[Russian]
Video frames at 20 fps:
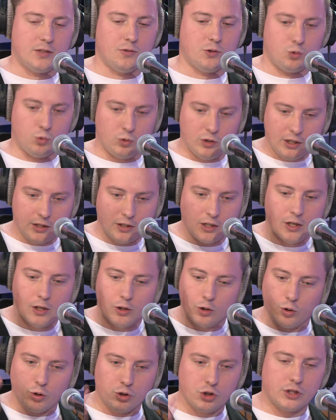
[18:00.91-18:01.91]
вот у них
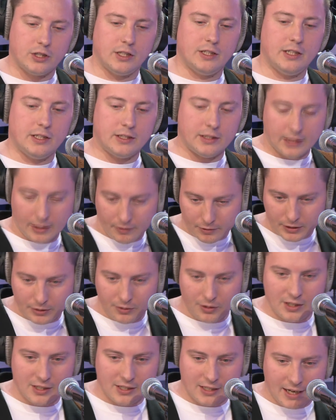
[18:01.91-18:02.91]
точно есть, я вот
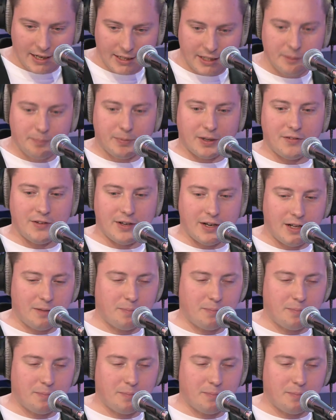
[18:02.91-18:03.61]
сегодня заходил, проверял,